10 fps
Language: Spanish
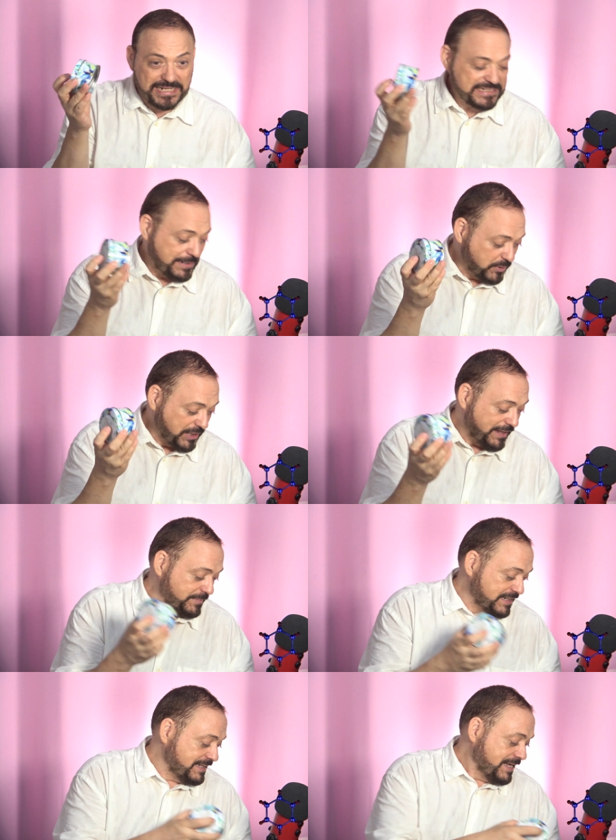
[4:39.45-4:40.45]
a casa porque
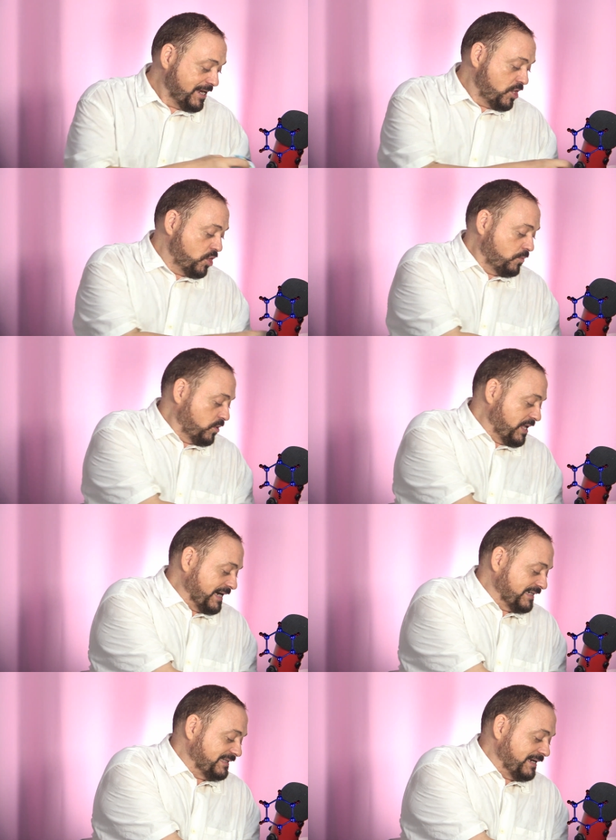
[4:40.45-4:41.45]
además lo voy a
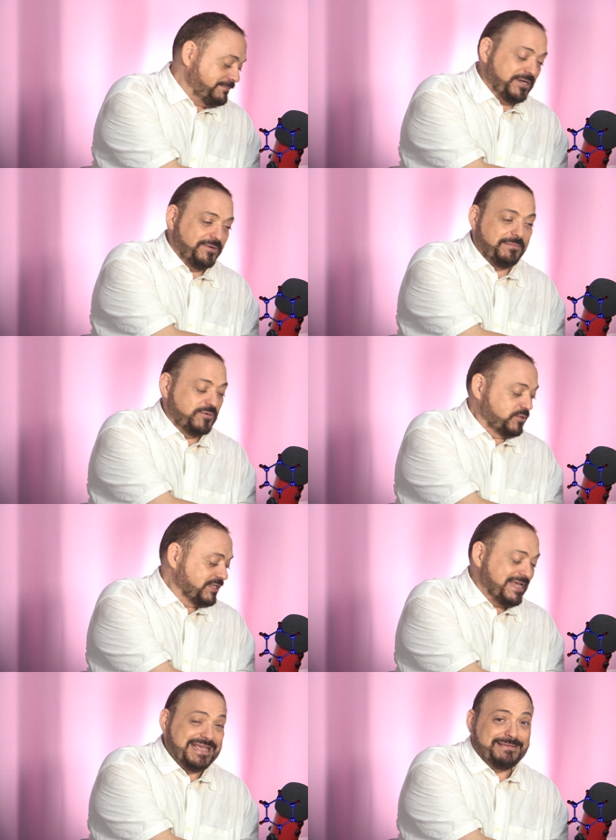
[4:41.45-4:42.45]
gastar, pero vamos,